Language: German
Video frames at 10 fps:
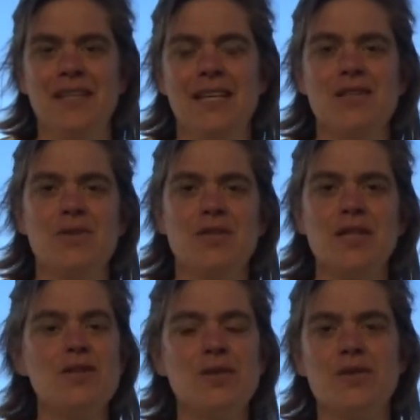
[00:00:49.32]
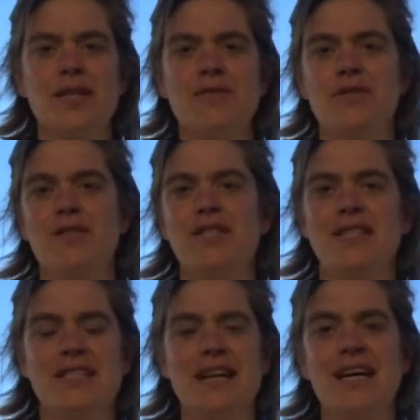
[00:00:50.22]
Jesus Christus hat von sich
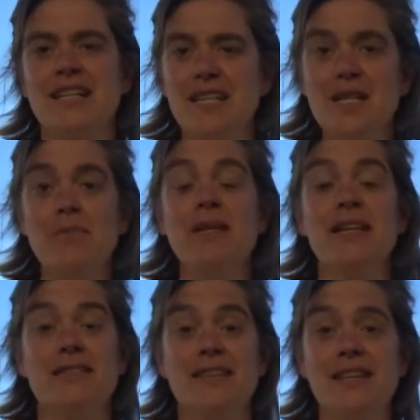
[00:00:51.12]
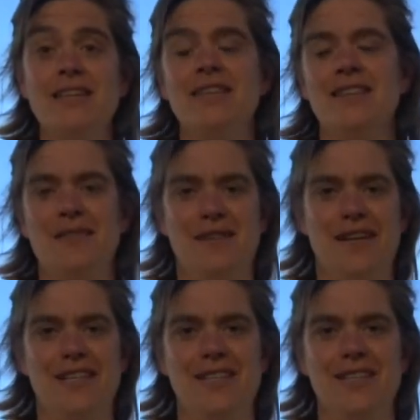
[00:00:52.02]
gesagt, ich bin das Licht der
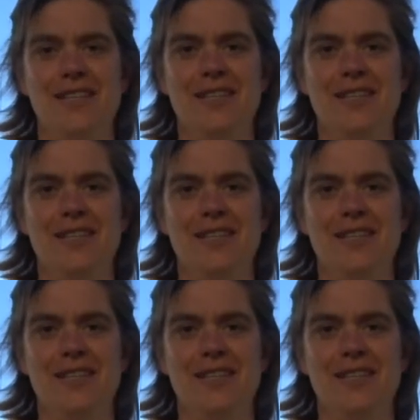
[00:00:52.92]
Welt.